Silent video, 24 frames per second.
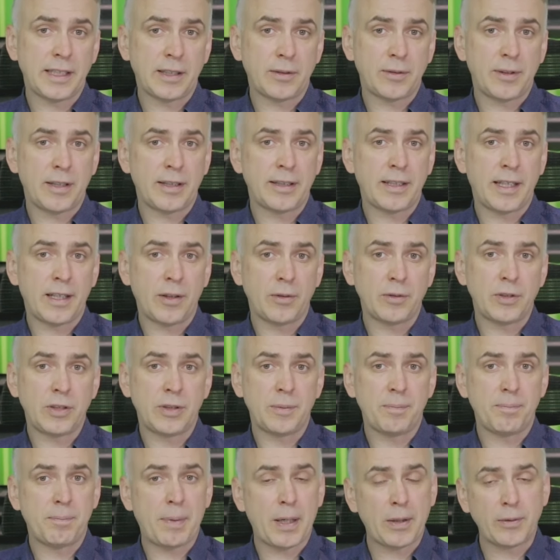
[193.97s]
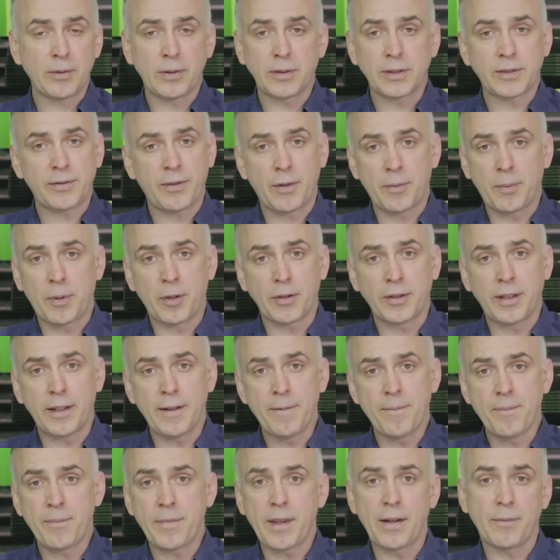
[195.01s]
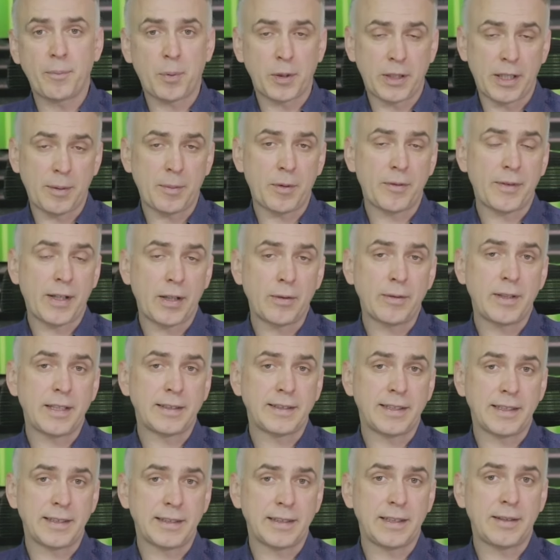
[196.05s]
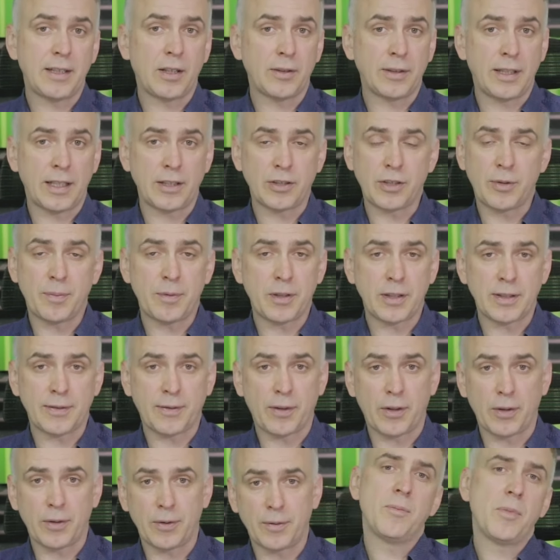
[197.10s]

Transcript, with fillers: które dają Ci pełną swobodę w podejmowaniu decyzji o dalszym rozwoju.